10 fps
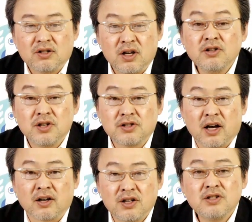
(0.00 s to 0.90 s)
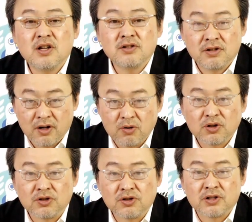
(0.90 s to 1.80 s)
ジェンキンさんが聞いてたんですねご
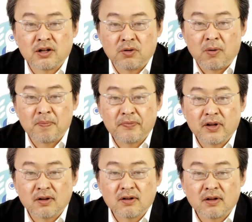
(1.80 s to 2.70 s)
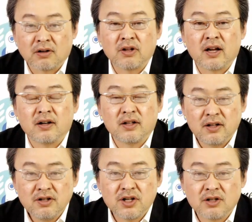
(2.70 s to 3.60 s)
主人さんの亡くなられた
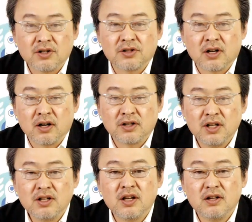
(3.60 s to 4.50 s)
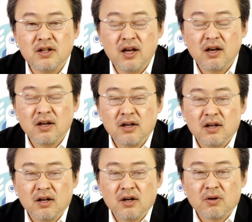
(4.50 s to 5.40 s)
ねジェンキンさんが聞いていて
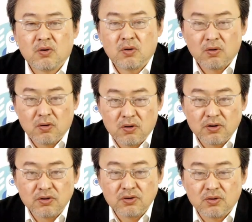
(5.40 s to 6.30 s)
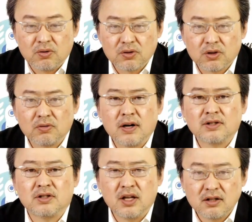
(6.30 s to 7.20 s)
こういう放送は
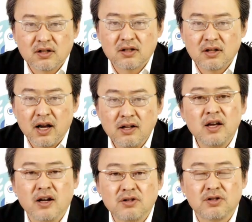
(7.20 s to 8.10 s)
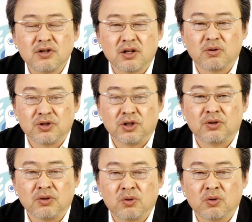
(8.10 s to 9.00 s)
絶対にやり続けてほしい
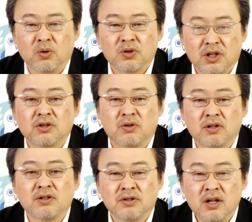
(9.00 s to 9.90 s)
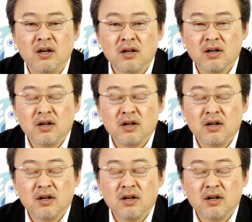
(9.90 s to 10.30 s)
ということをおっしゃってくれたんですね。